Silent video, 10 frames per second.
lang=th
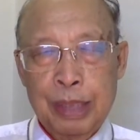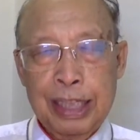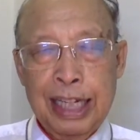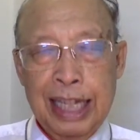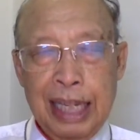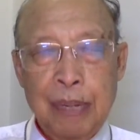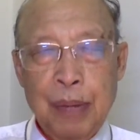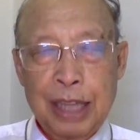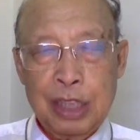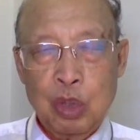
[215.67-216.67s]
จะได้ยินพระ
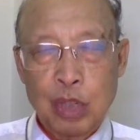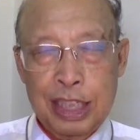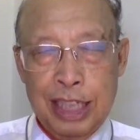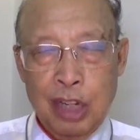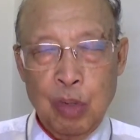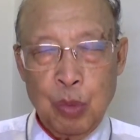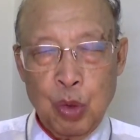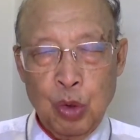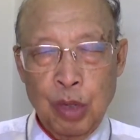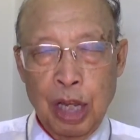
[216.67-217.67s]
สุรเสียงของพงค์